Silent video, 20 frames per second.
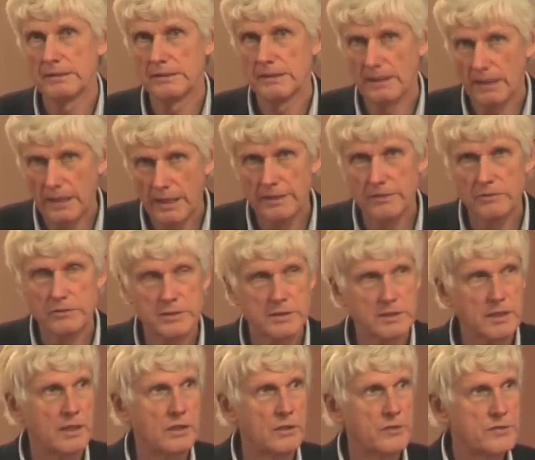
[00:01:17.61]
daran und
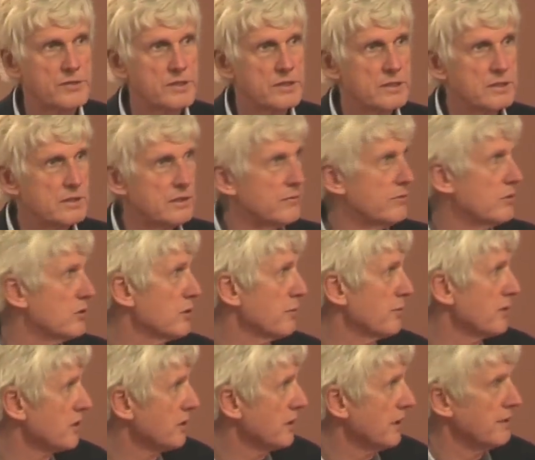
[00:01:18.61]
drauf sind, den
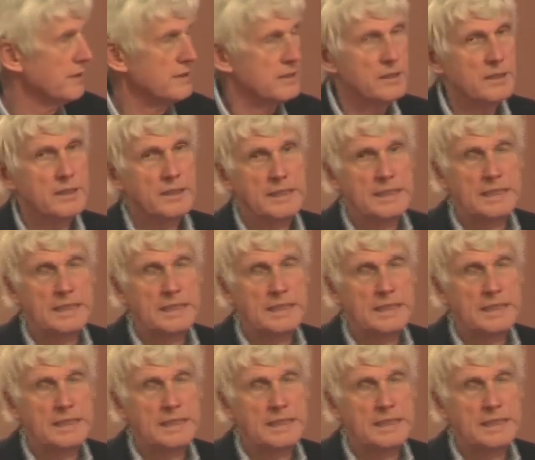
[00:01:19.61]
Fischbestand